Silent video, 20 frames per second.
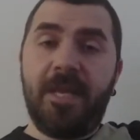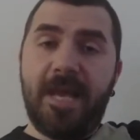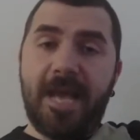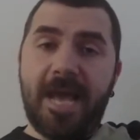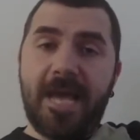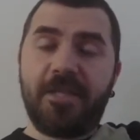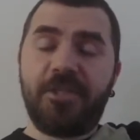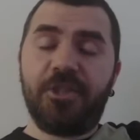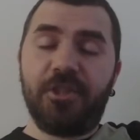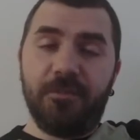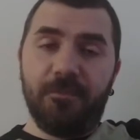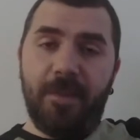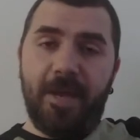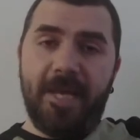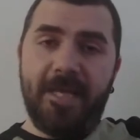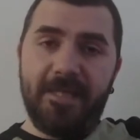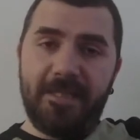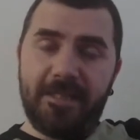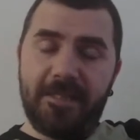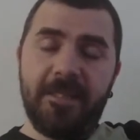Action
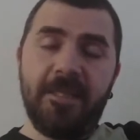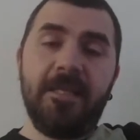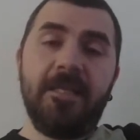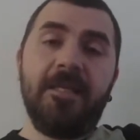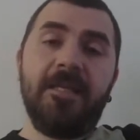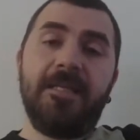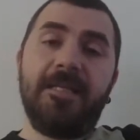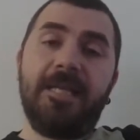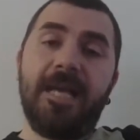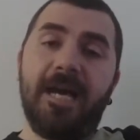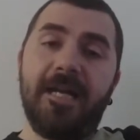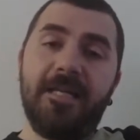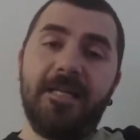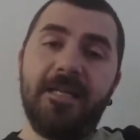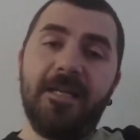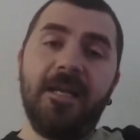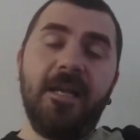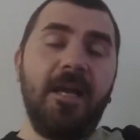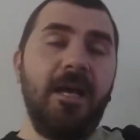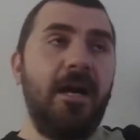biased.
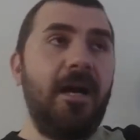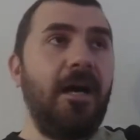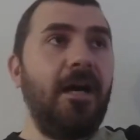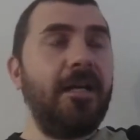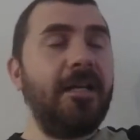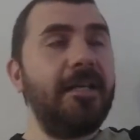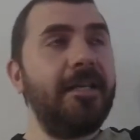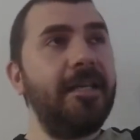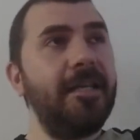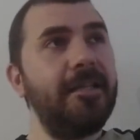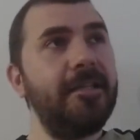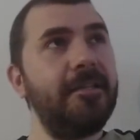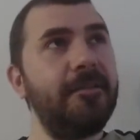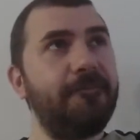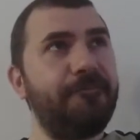Yani hareket